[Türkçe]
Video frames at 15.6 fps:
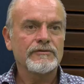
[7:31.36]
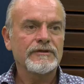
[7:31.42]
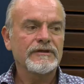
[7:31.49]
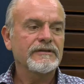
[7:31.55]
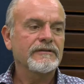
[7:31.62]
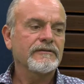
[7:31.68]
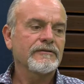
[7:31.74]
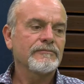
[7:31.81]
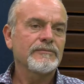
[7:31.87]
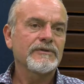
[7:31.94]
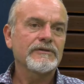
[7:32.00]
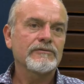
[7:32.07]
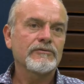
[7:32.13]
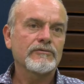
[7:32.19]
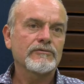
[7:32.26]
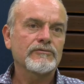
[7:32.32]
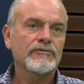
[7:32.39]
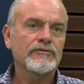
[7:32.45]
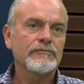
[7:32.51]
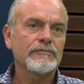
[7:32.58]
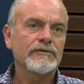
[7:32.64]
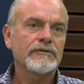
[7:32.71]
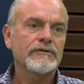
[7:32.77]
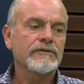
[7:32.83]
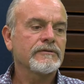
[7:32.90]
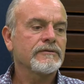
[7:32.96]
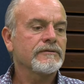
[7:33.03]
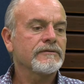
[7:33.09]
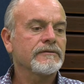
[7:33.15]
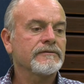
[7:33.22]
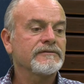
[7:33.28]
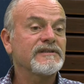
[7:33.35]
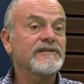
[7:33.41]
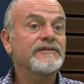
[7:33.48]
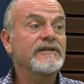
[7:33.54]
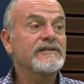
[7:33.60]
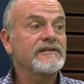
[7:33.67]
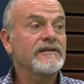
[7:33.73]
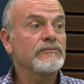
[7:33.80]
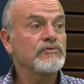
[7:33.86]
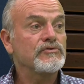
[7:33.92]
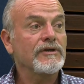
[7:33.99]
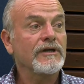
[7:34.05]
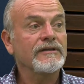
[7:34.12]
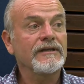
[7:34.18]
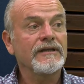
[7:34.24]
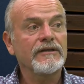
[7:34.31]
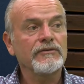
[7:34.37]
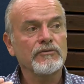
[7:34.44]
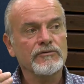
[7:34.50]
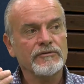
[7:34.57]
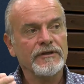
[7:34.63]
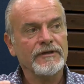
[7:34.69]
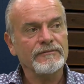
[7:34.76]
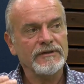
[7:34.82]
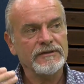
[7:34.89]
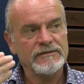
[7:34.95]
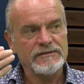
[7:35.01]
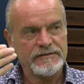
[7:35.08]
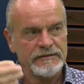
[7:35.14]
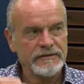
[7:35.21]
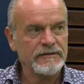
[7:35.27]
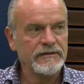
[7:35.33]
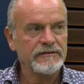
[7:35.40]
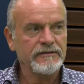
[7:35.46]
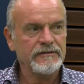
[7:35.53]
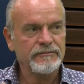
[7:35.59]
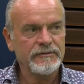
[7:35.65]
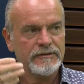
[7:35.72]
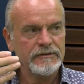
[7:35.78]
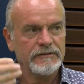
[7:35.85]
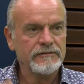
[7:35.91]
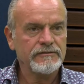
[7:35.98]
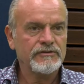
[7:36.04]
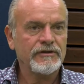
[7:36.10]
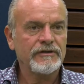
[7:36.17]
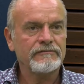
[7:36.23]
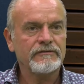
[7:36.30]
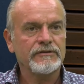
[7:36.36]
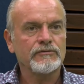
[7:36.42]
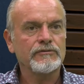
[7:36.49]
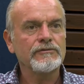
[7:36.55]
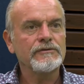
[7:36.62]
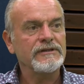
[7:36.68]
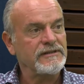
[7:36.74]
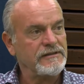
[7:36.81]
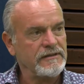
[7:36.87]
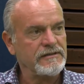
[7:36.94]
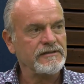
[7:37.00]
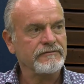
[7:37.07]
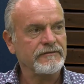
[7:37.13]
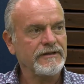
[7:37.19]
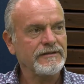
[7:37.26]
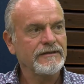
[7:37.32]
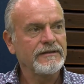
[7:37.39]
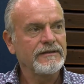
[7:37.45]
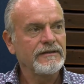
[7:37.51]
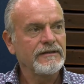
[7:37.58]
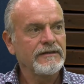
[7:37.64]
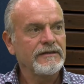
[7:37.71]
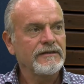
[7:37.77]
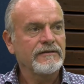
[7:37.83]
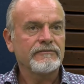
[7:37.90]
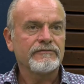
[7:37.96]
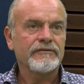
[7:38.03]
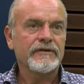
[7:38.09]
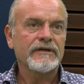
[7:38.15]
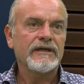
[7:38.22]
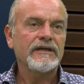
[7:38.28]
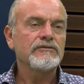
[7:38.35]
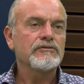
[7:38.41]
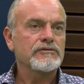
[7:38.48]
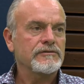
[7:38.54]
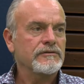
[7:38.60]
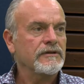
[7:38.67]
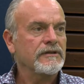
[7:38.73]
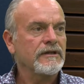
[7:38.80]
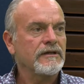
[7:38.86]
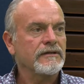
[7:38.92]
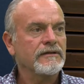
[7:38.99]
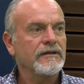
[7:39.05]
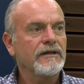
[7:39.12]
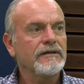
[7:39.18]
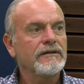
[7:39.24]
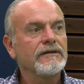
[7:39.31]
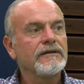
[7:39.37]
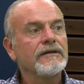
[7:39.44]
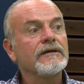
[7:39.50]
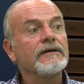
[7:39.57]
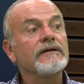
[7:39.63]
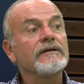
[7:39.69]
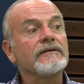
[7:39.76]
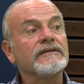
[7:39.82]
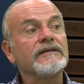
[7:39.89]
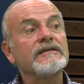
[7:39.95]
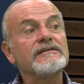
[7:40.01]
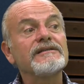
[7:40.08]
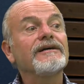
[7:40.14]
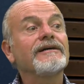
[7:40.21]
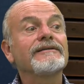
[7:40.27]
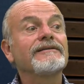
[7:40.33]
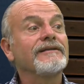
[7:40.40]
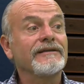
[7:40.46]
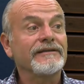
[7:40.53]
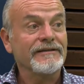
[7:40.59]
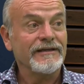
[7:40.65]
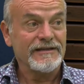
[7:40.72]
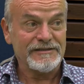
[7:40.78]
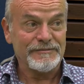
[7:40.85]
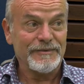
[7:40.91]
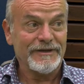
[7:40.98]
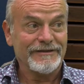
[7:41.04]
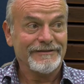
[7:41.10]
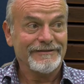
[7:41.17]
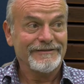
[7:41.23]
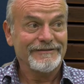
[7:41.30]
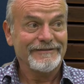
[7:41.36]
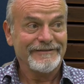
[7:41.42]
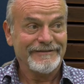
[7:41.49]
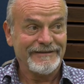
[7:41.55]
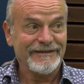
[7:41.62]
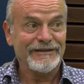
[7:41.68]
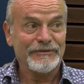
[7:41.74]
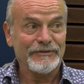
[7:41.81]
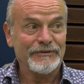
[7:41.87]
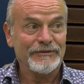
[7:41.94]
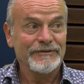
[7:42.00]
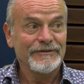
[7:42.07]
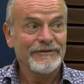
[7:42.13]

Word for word: tanıdığım bir doktorum e, stresle mücadele yöntemlerini sıraladığı bir şey var onun listesi var. Ve en üst sıralarda e, gezi anıları yazmak geliyor.